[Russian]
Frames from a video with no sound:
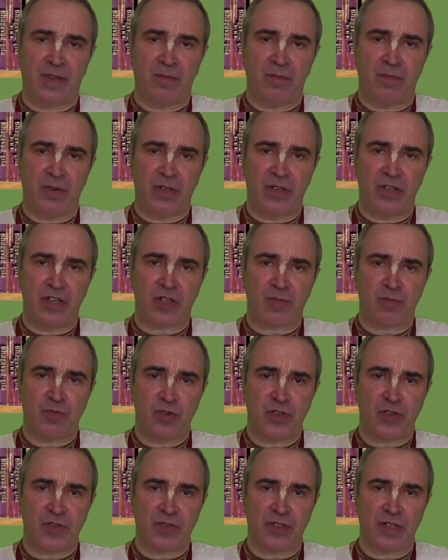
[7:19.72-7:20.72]
были
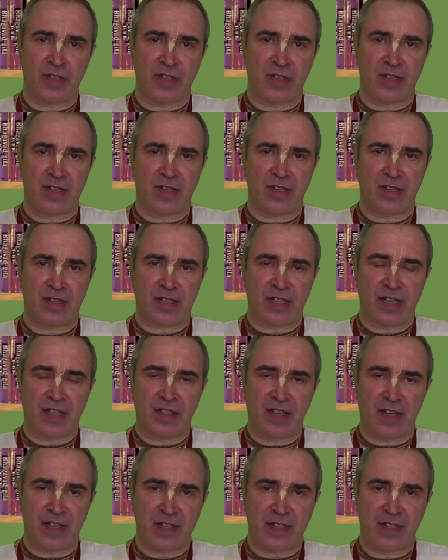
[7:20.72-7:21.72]
использованы
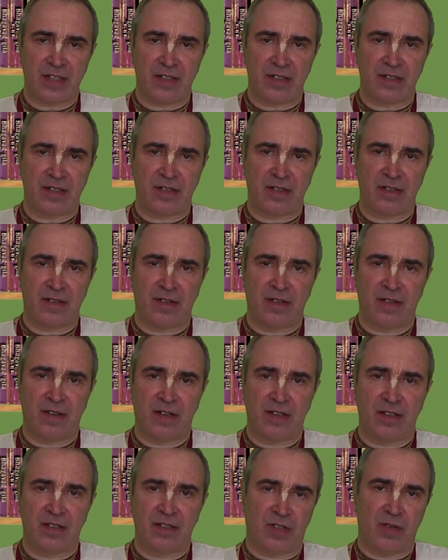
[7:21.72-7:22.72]
согласно
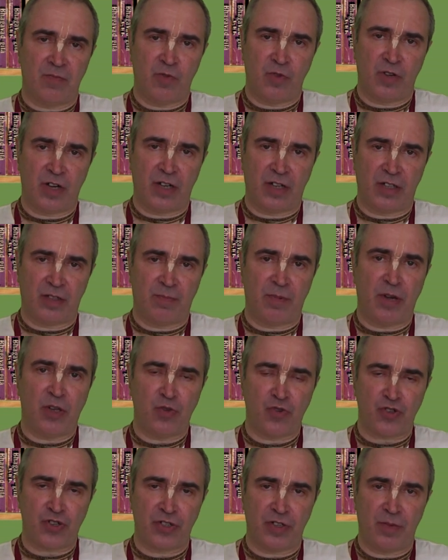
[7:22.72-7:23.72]
тому, как это
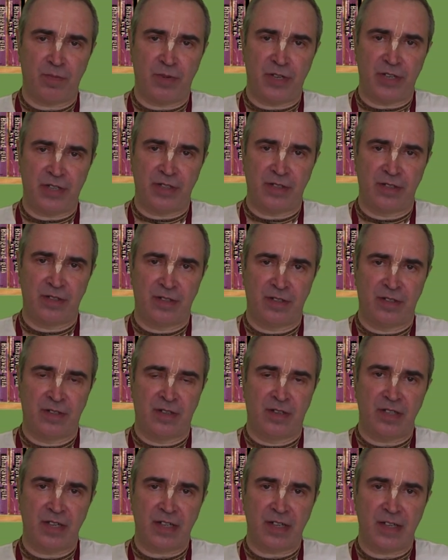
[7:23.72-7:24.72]
положено быть.
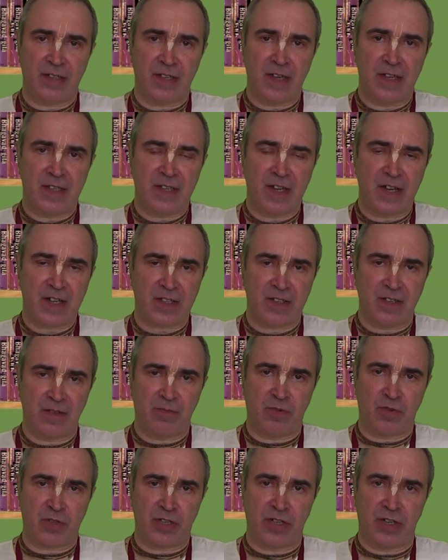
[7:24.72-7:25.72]
Никакие тексты
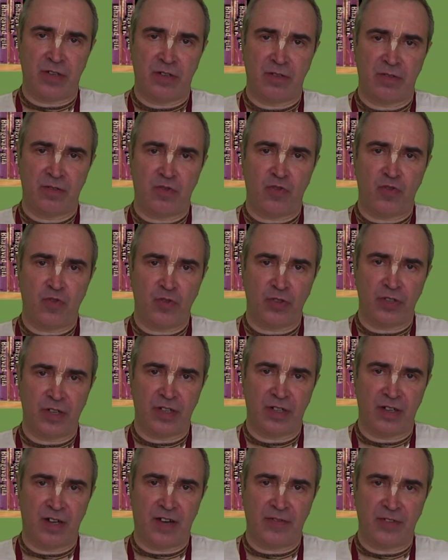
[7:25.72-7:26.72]
после
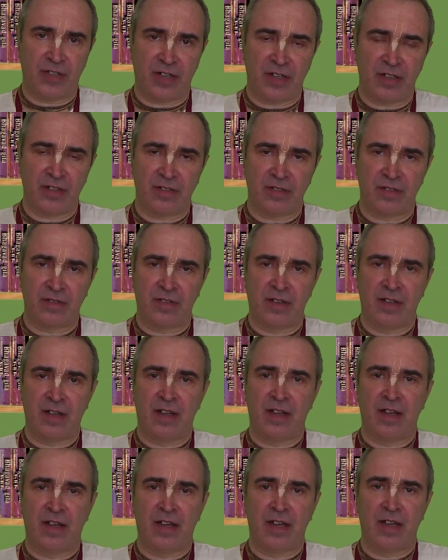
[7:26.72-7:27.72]
ухода автора
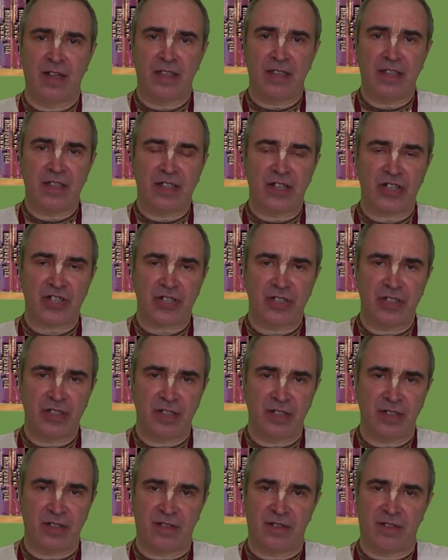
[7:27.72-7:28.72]
не
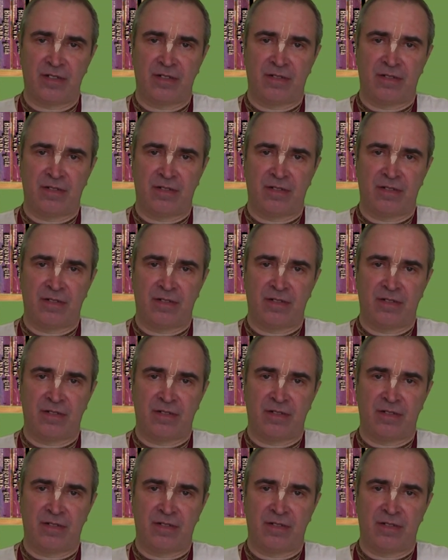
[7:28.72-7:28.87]
должны